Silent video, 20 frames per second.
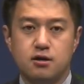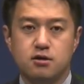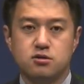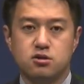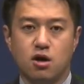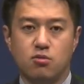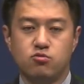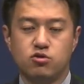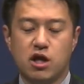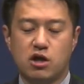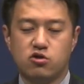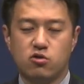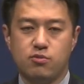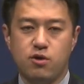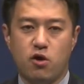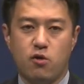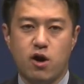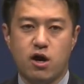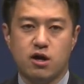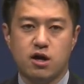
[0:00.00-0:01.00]
너무나도
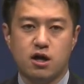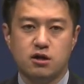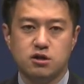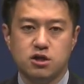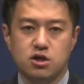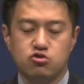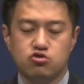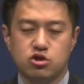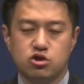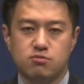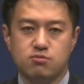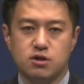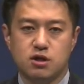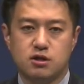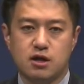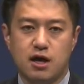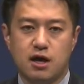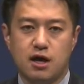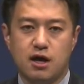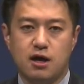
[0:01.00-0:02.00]
명확한
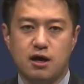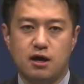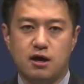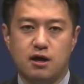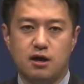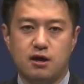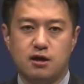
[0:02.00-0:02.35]
기준입니다.